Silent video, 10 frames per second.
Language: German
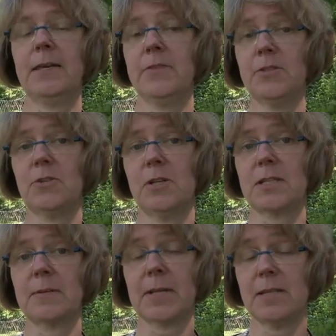Ich finde es toll.
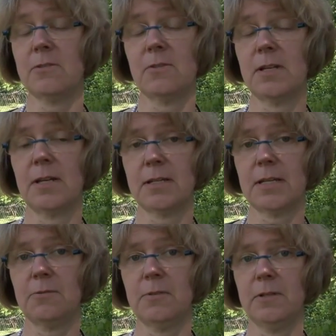Es gibt ganz neue
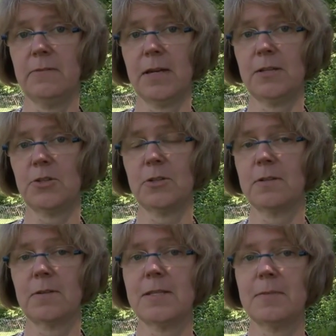Anregungen. Wir hatten schon
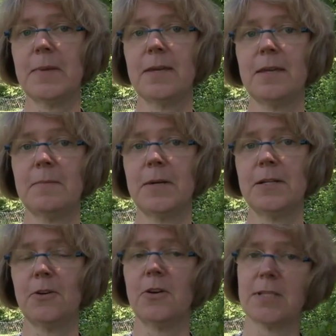eine ganze Menge eben
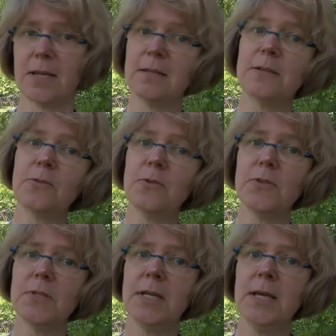halt auch aus anderen
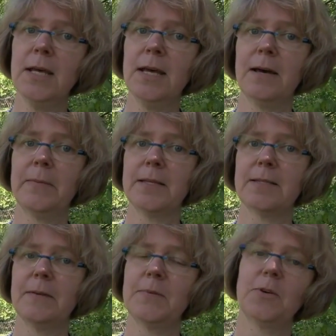Kursen. Aber
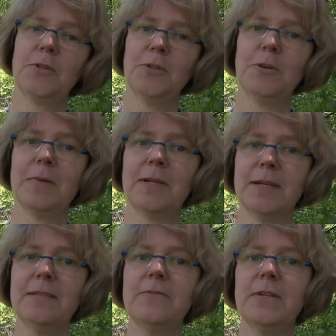jetzt habe ich heute noch mal
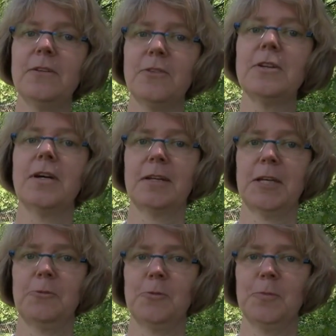ganz viele neue
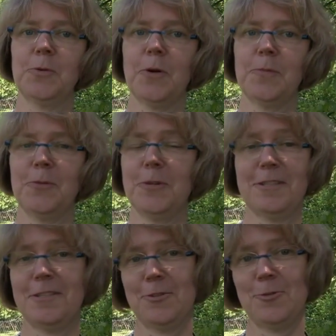Anregungen bekommen und
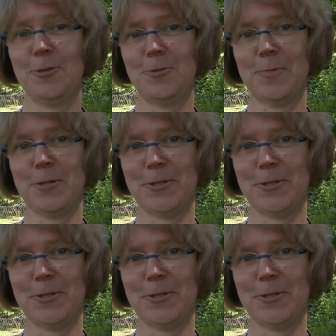das ist natürlich super